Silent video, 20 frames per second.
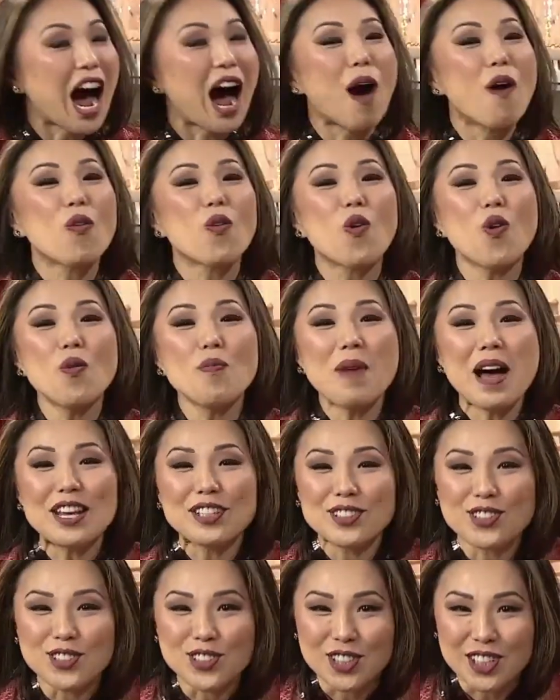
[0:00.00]

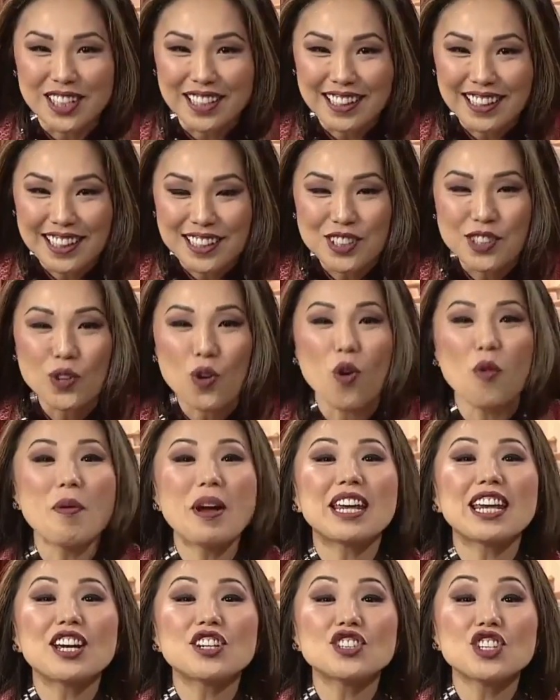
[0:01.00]
algumas dicas de como
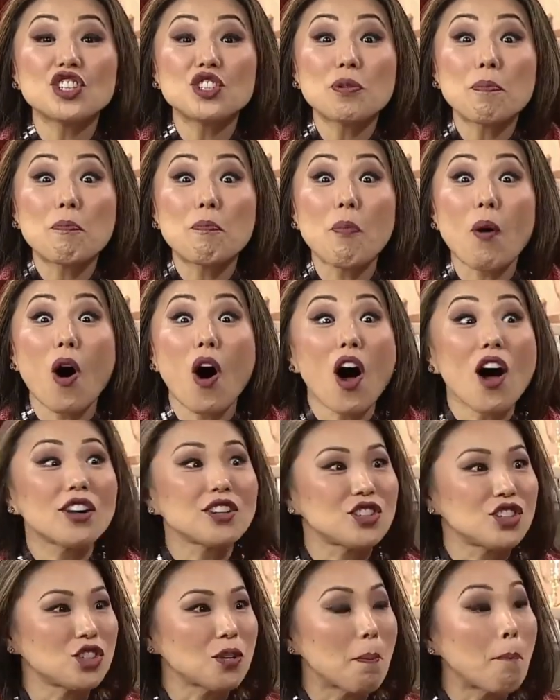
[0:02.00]
é que a gente
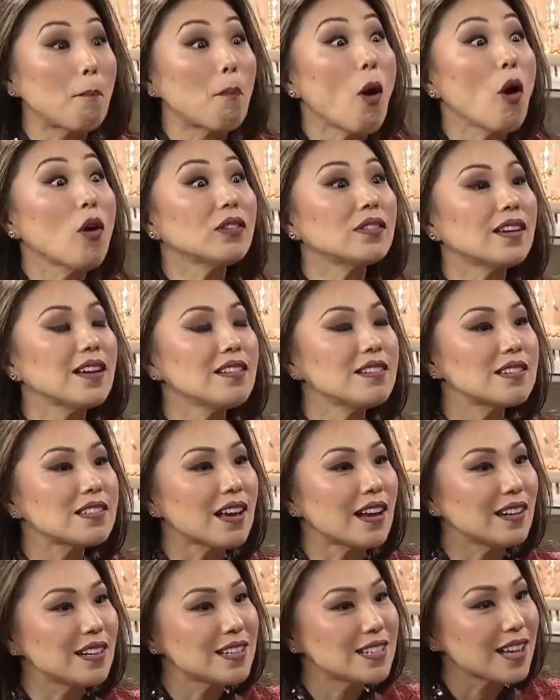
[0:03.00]
pode
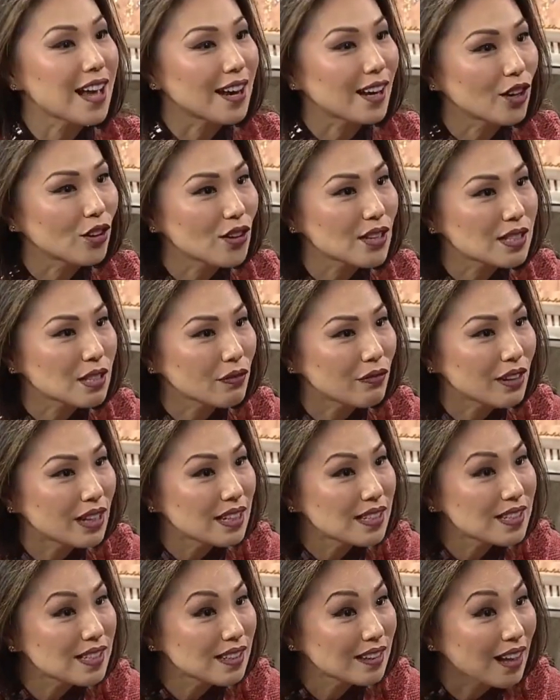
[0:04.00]
potencializar a nossa
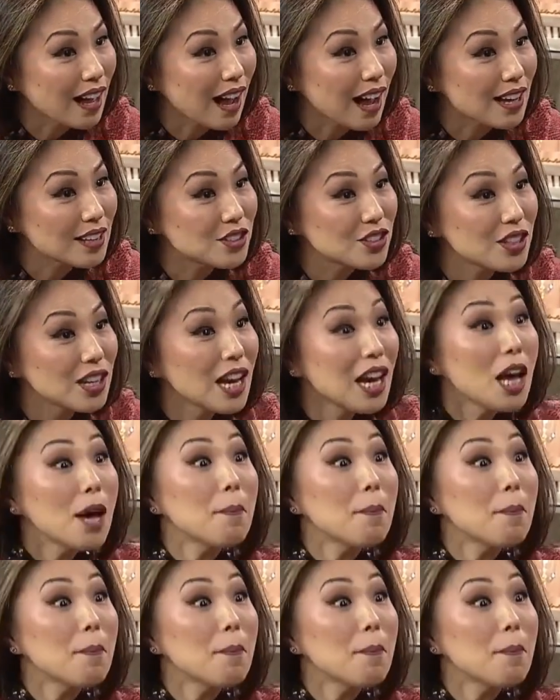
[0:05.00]
felicidade